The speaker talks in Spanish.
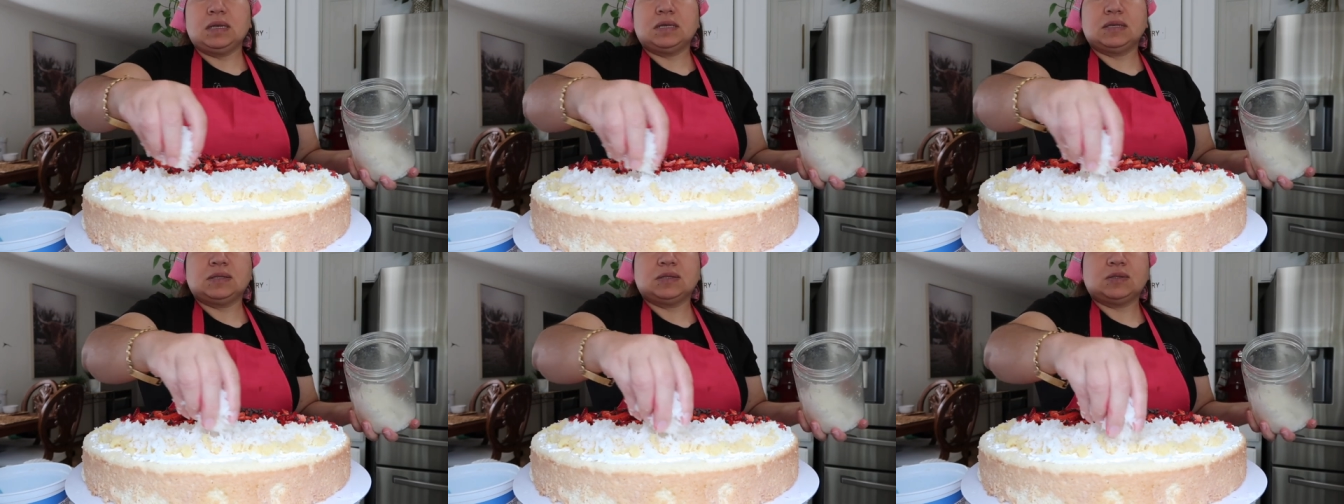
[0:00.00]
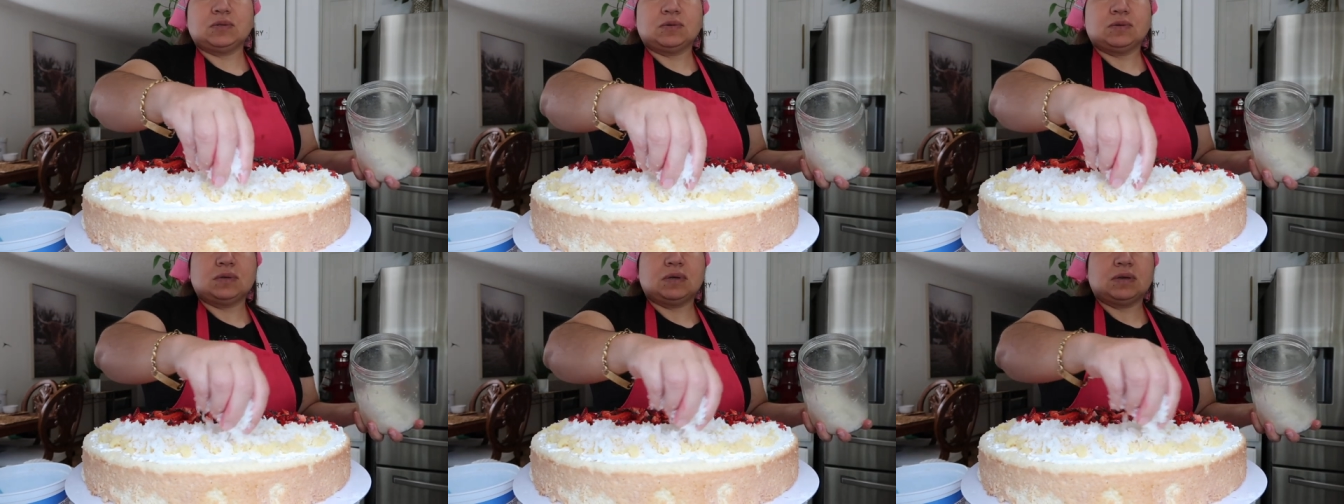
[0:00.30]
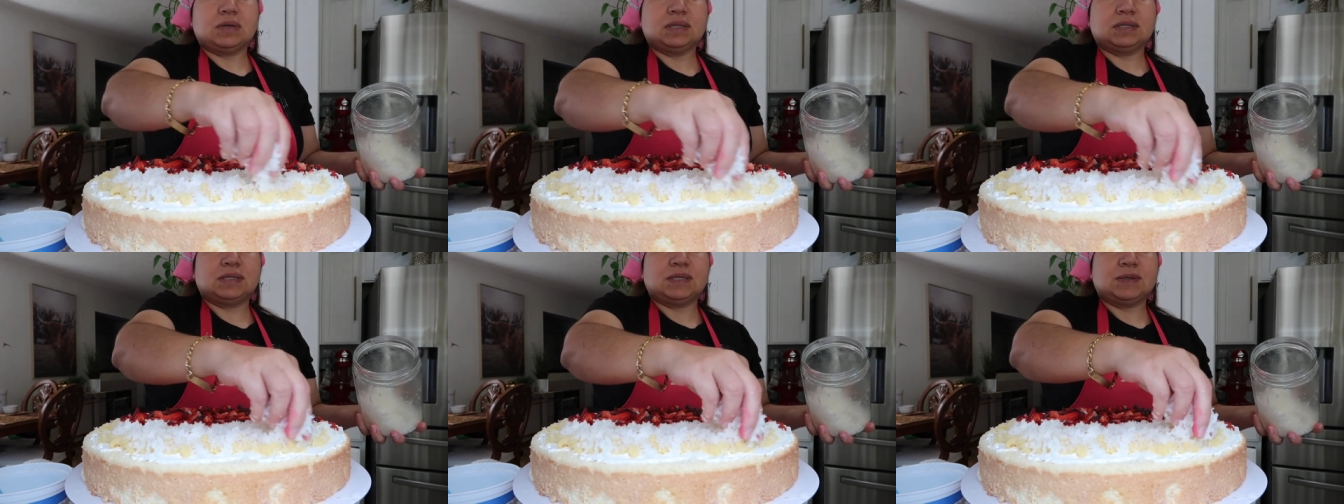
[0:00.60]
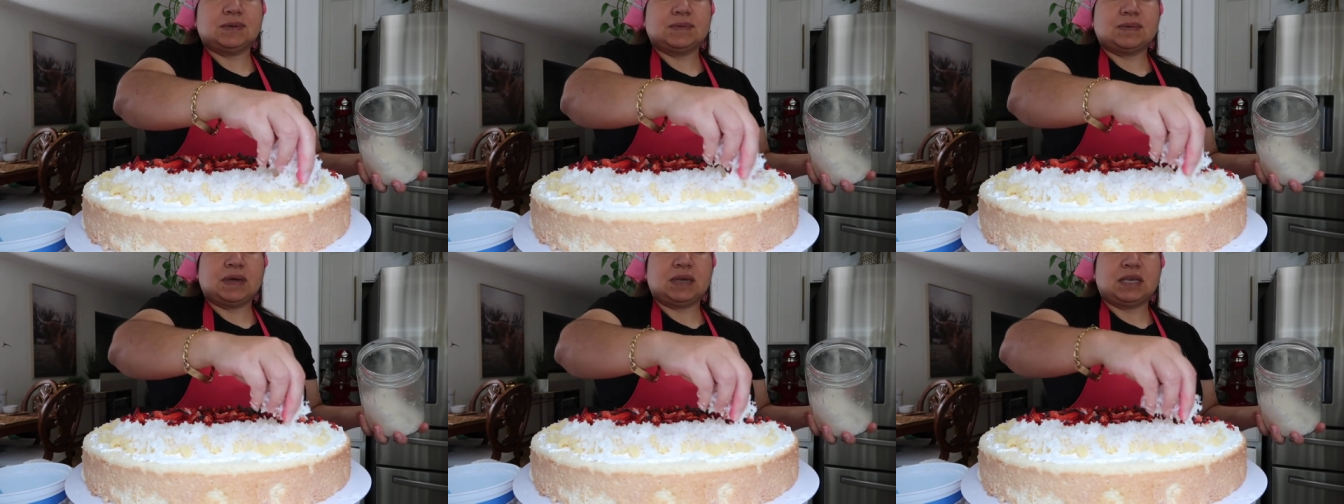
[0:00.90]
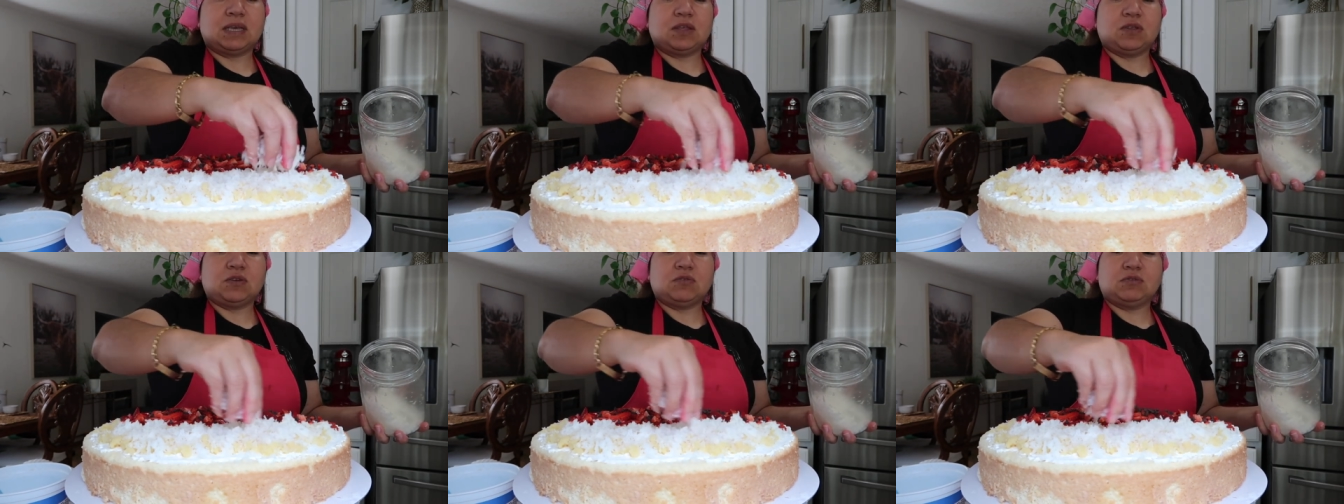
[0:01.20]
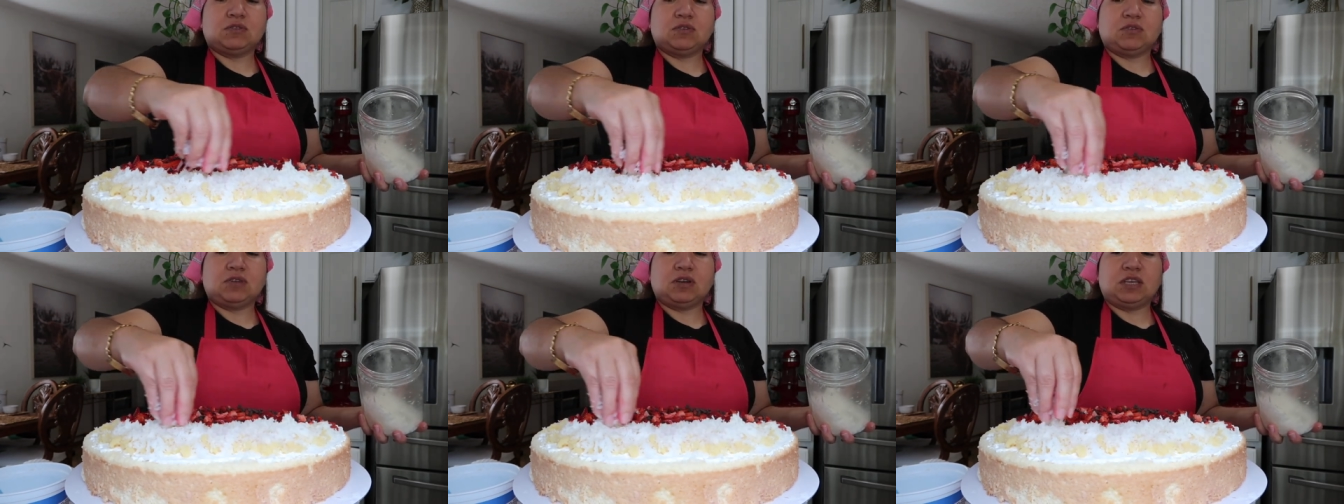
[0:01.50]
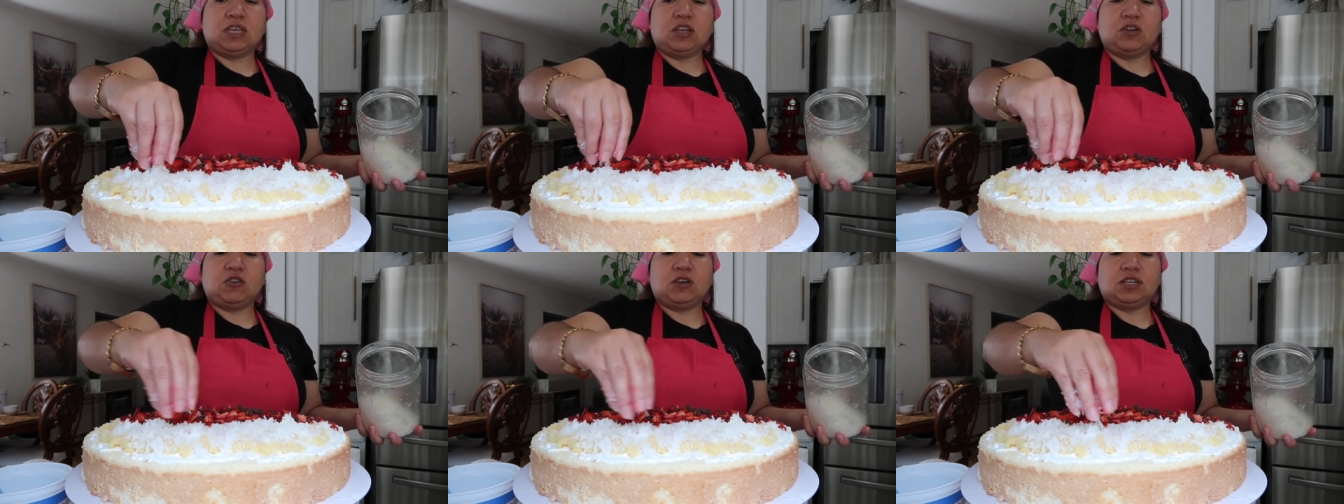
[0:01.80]
listo, ahora sí, ahí quedó nuestro
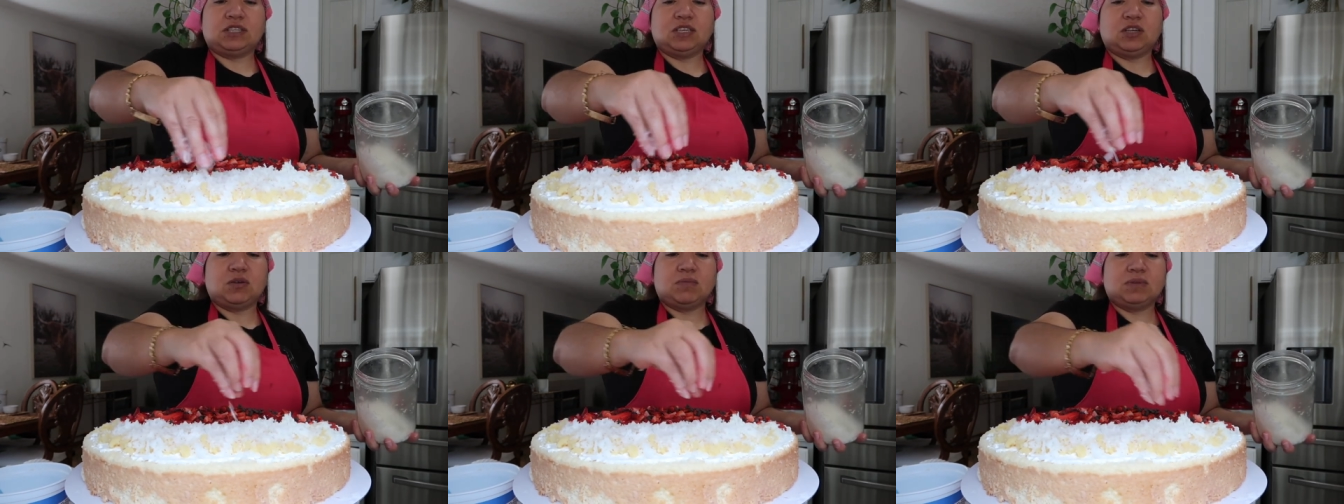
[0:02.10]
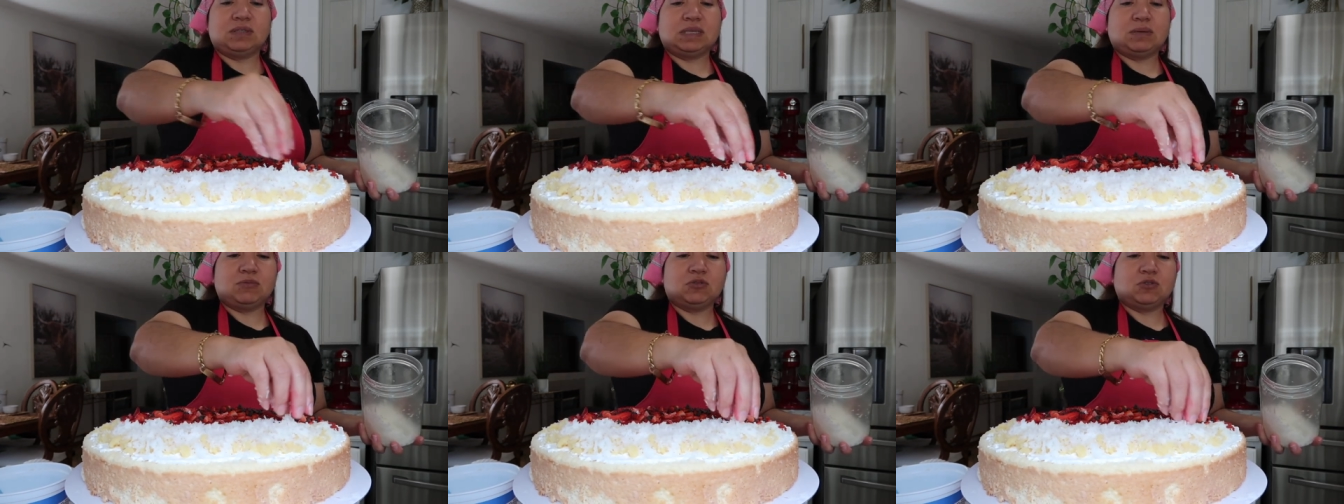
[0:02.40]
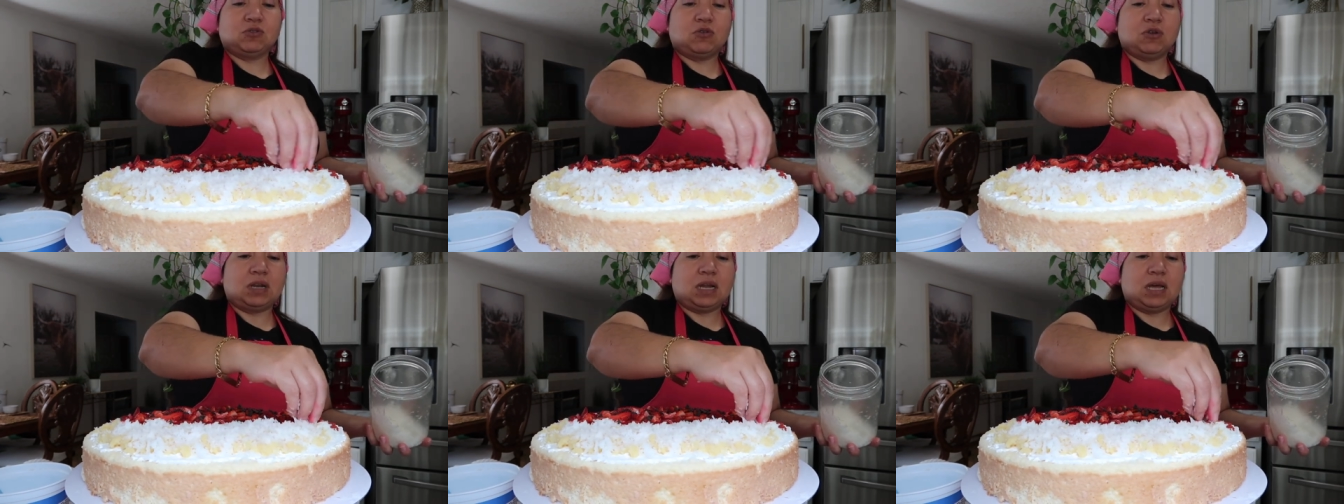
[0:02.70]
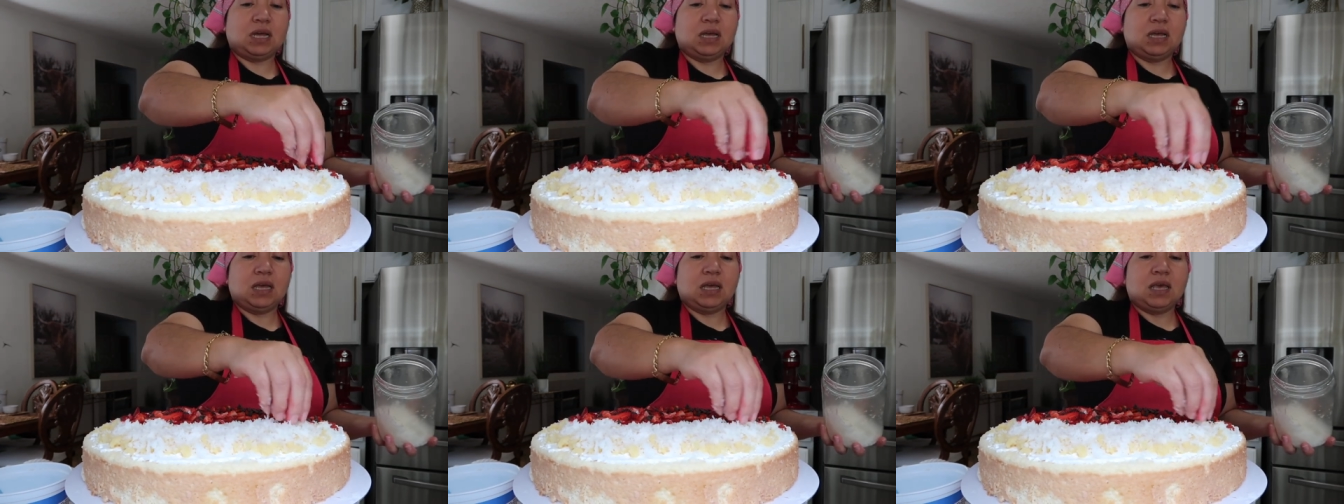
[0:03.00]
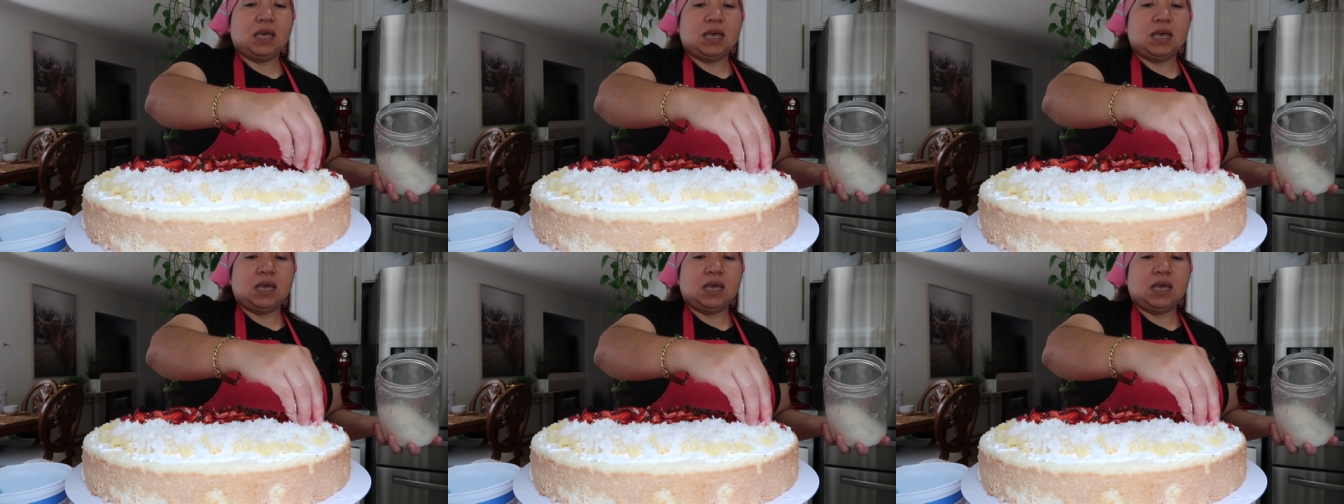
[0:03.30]
relleno, ahora sí comencemos con la